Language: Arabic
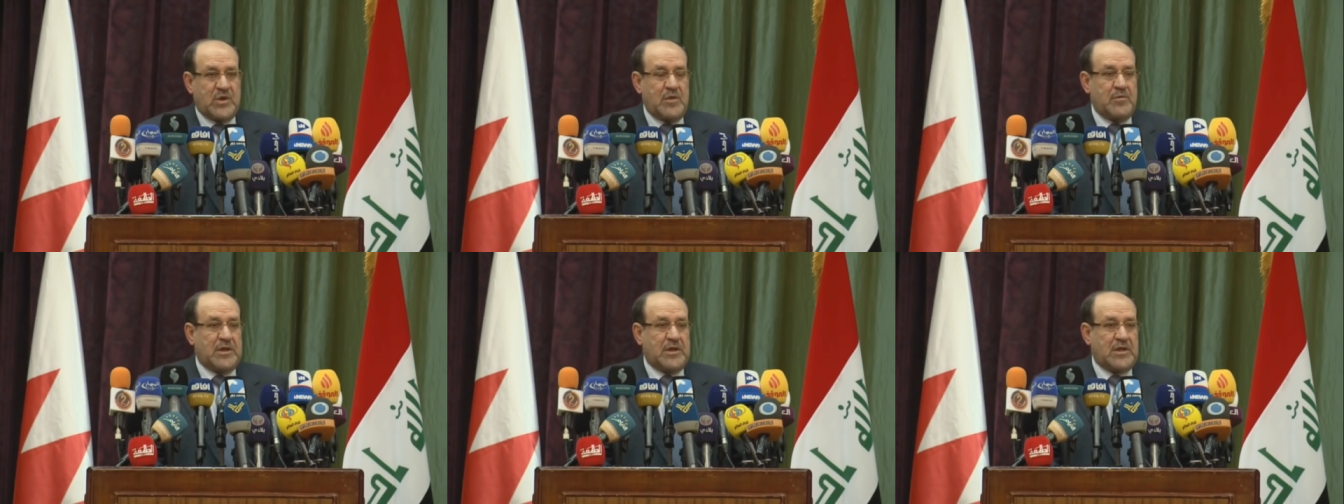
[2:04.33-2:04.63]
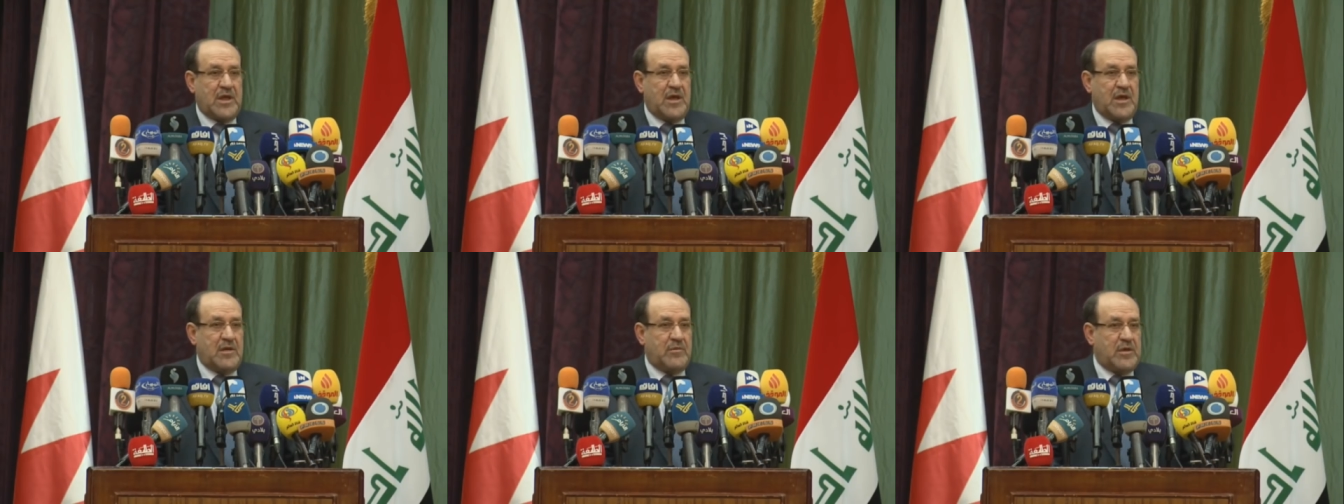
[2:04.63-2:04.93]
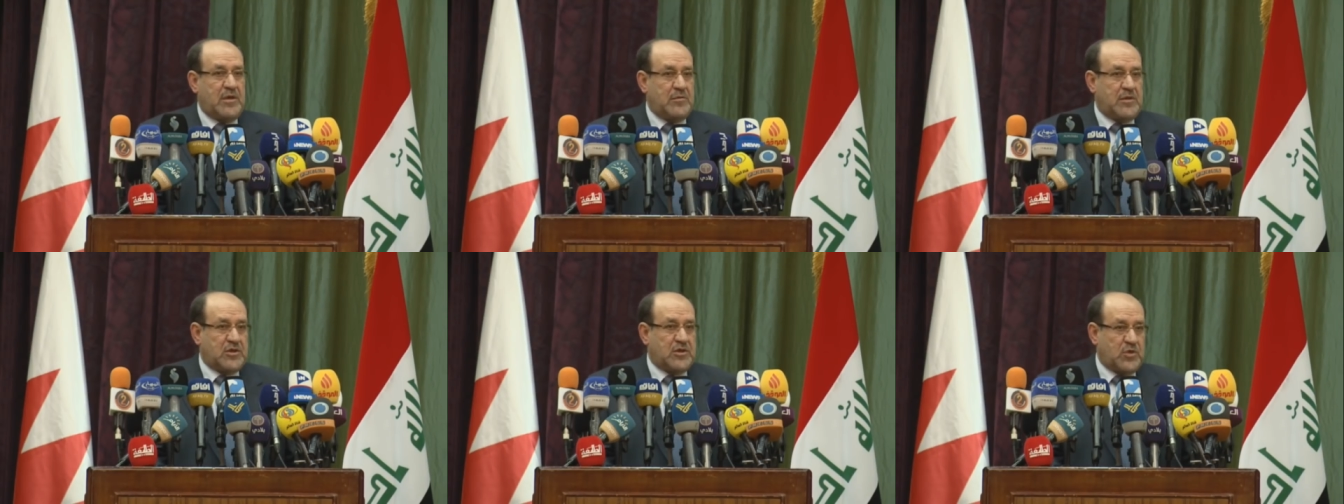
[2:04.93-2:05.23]
المطالب
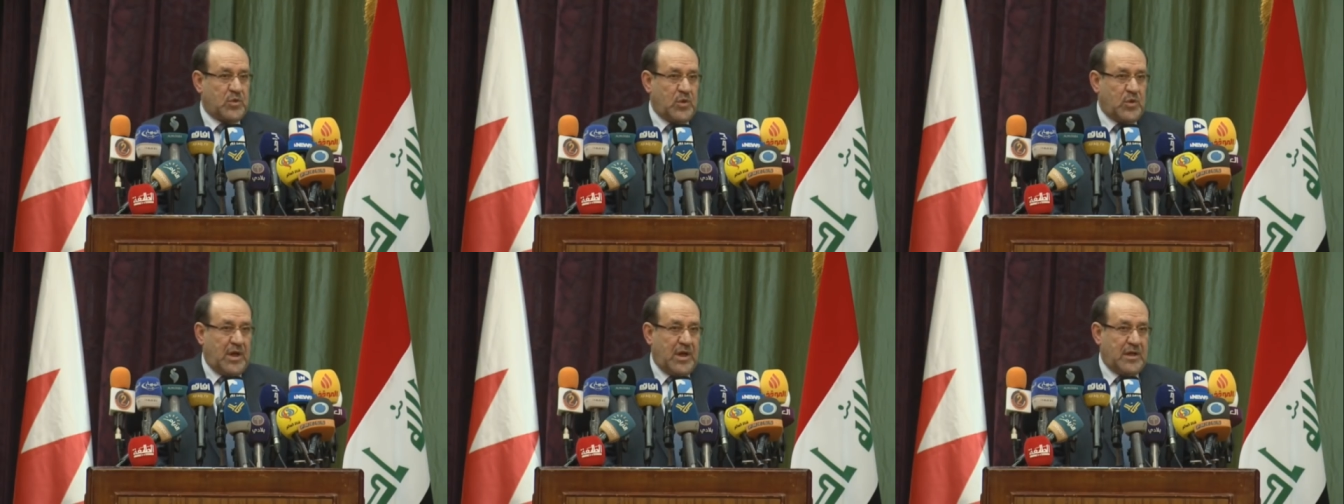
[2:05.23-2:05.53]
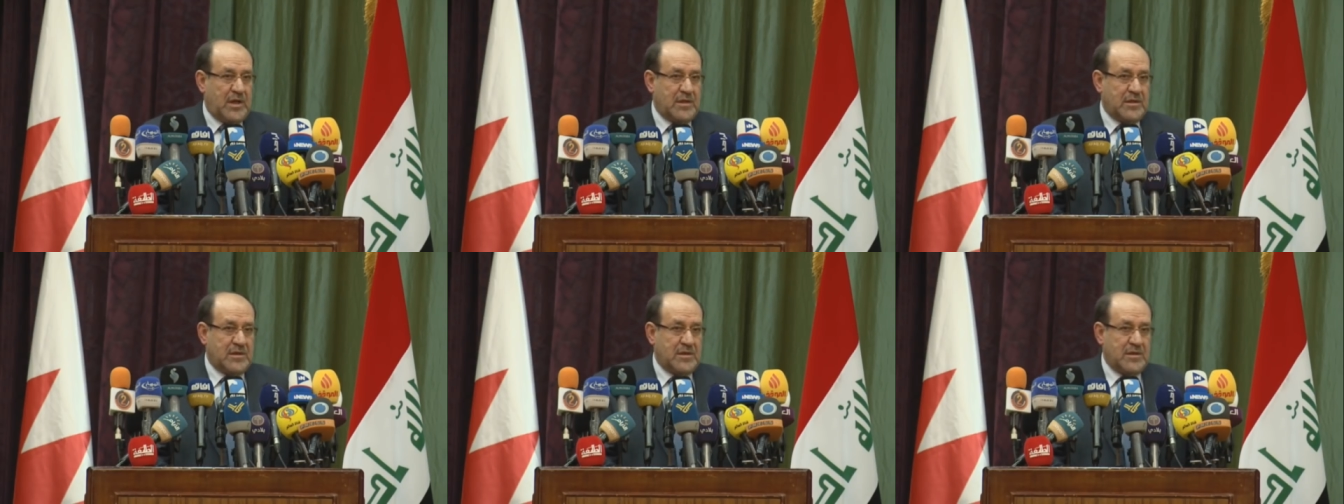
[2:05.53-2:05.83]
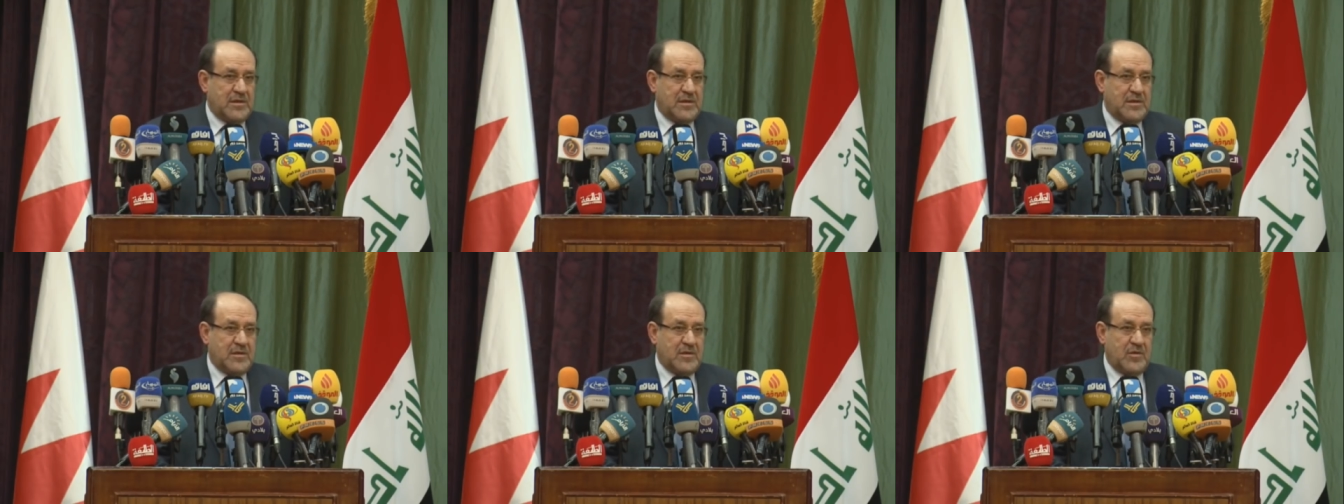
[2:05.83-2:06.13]
المشروعة
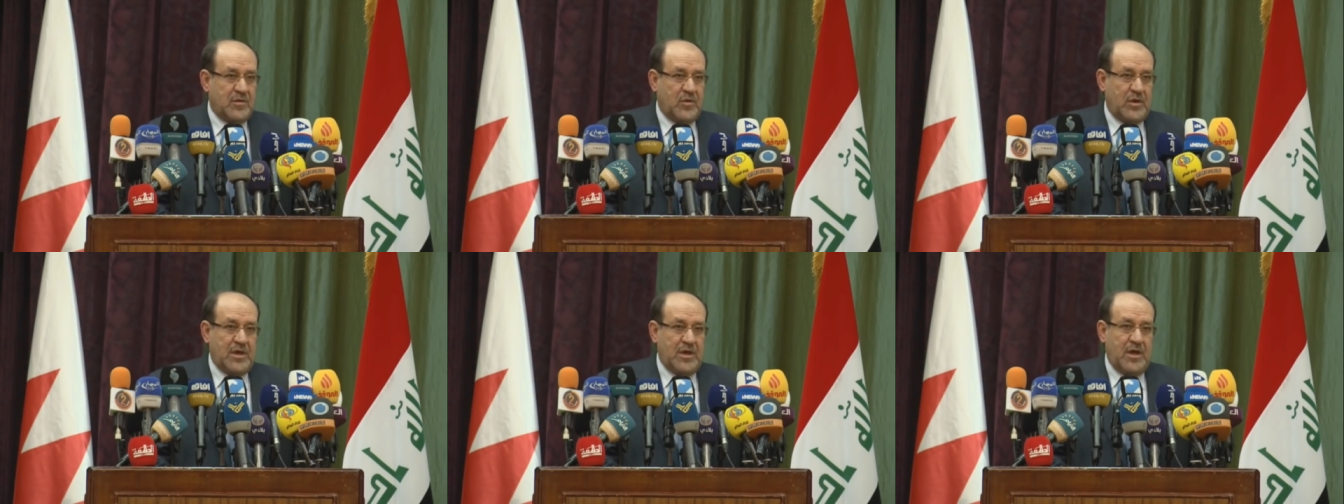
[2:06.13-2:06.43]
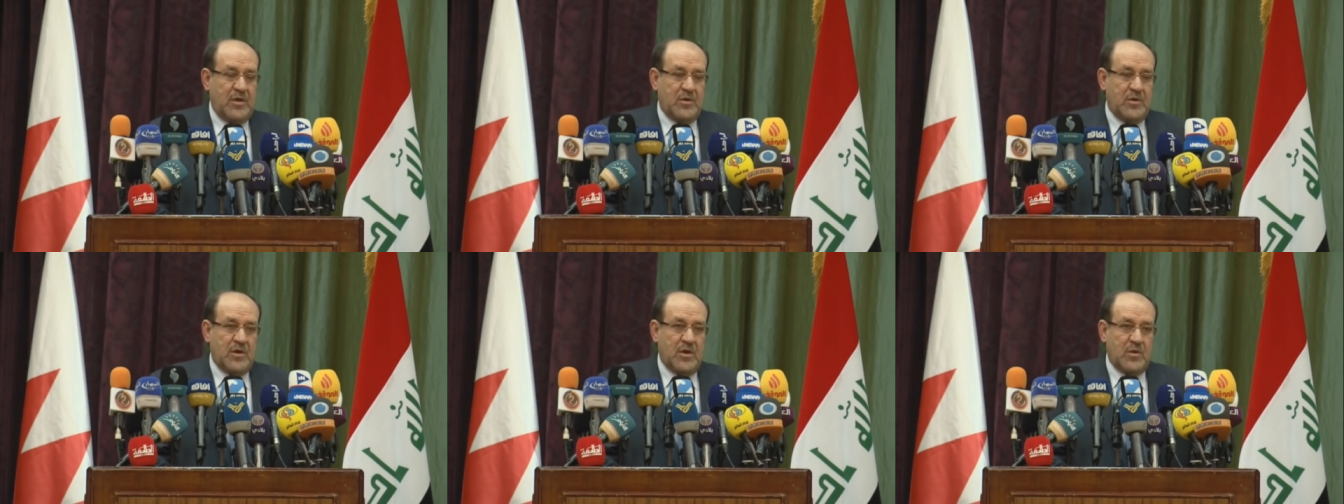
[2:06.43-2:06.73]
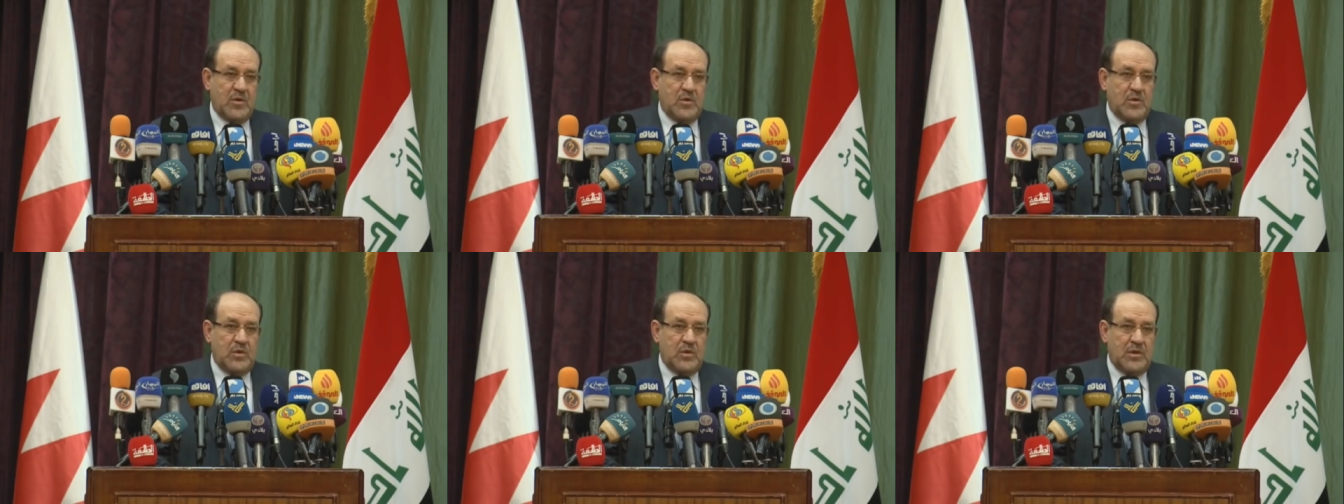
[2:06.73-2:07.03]
ونحن
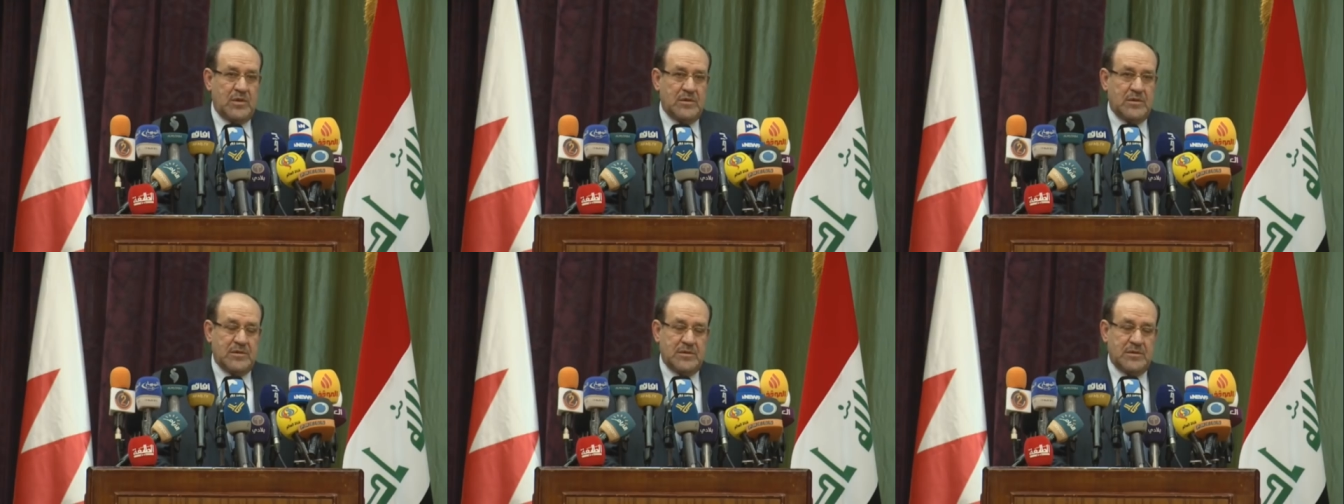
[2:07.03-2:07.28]
نقول